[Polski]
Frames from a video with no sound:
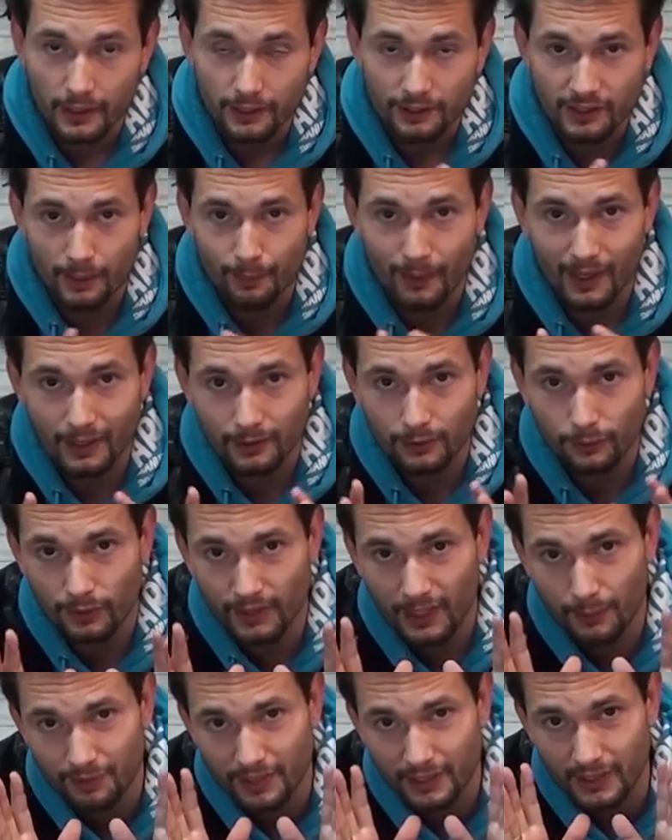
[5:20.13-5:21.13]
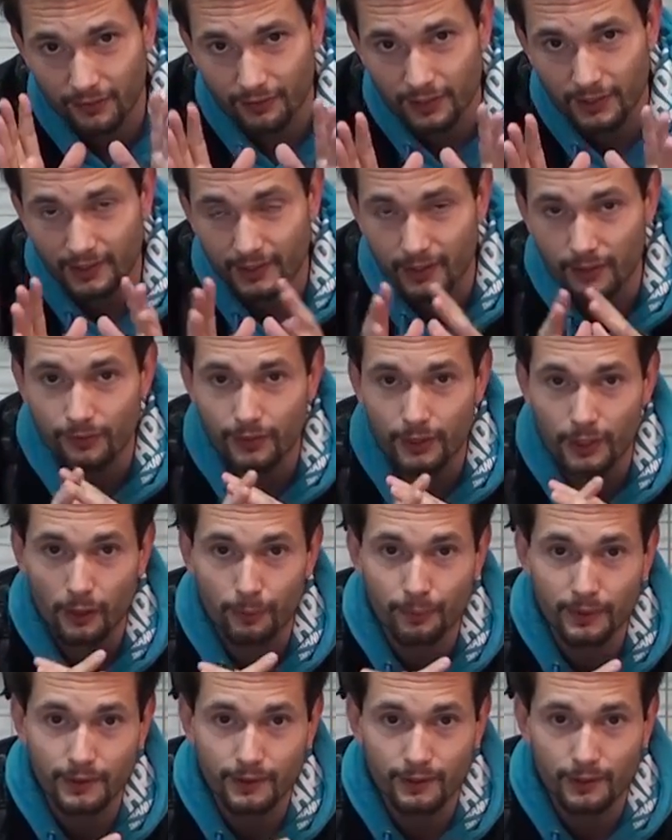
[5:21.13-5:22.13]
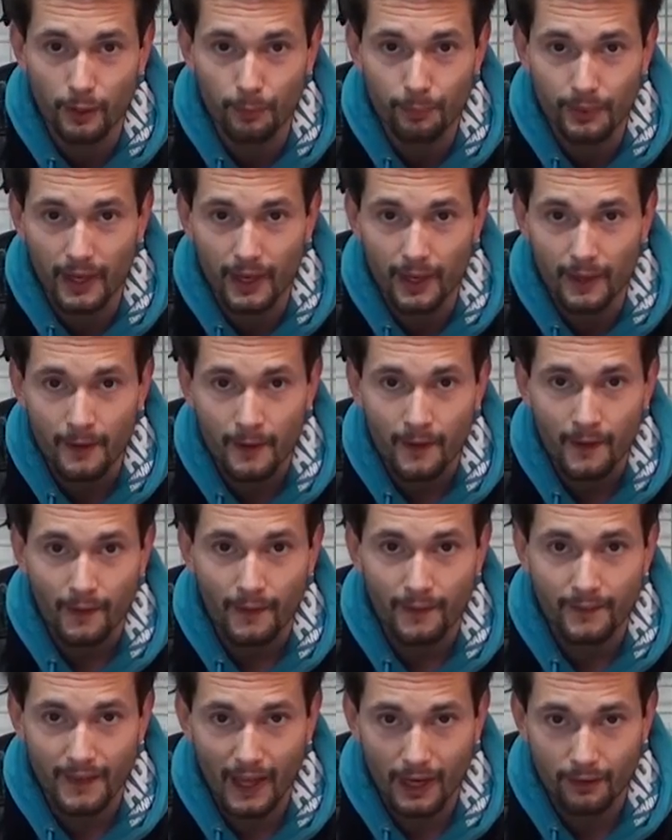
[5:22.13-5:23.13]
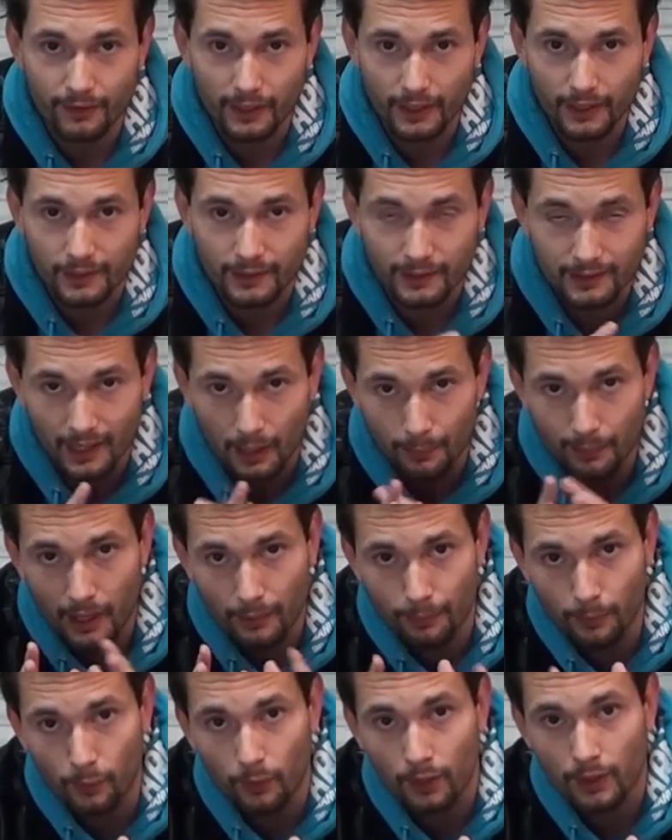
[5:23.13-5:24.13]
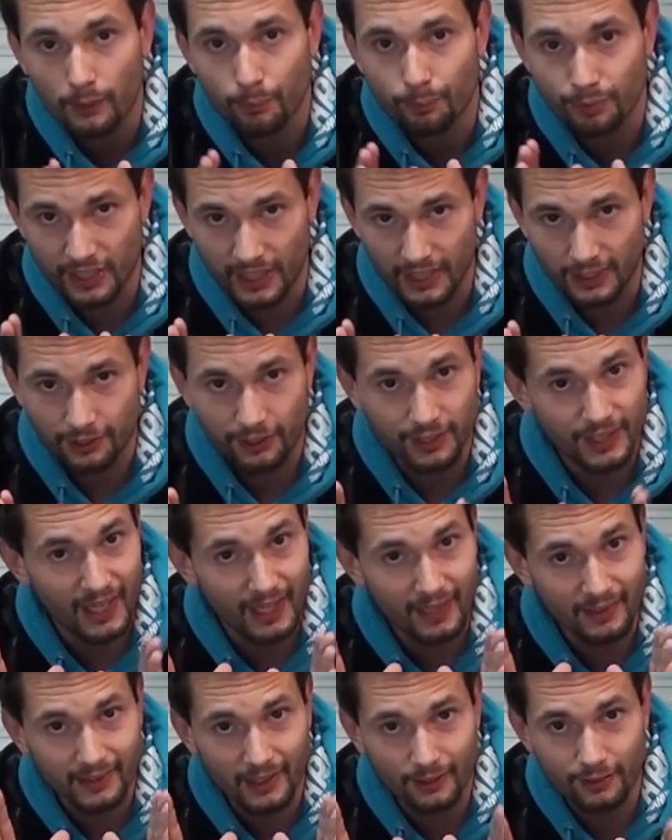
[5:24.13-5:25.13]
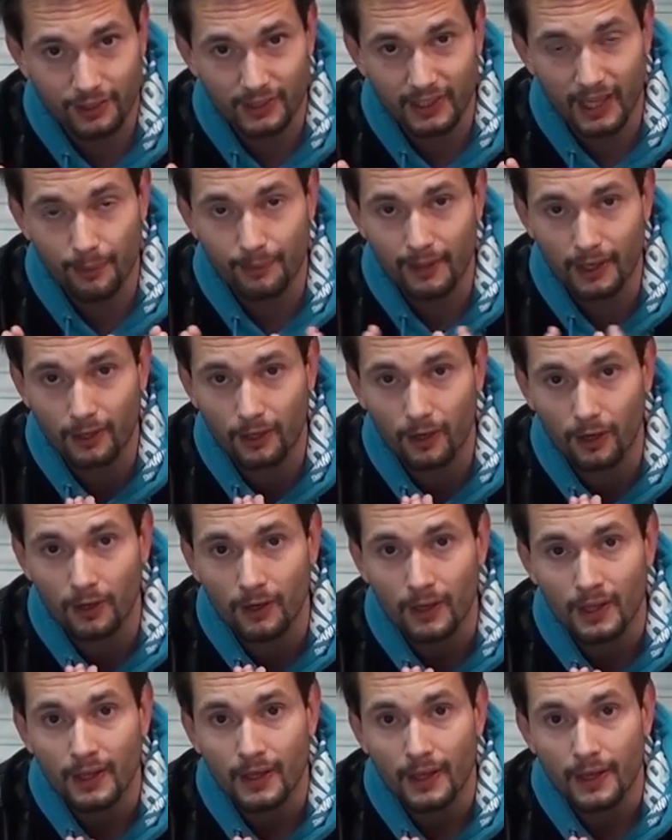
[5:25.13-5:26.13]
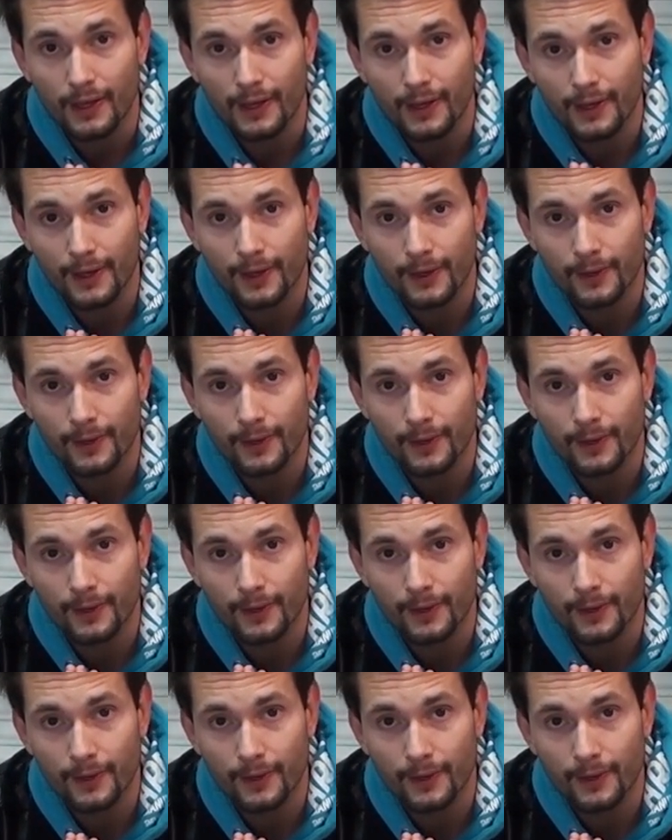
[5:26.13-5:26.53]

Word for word: Trzeba tutaj przede wszystkim wyrobić sobie nawyk, samemu przejść. Ja zaczynałem jako e,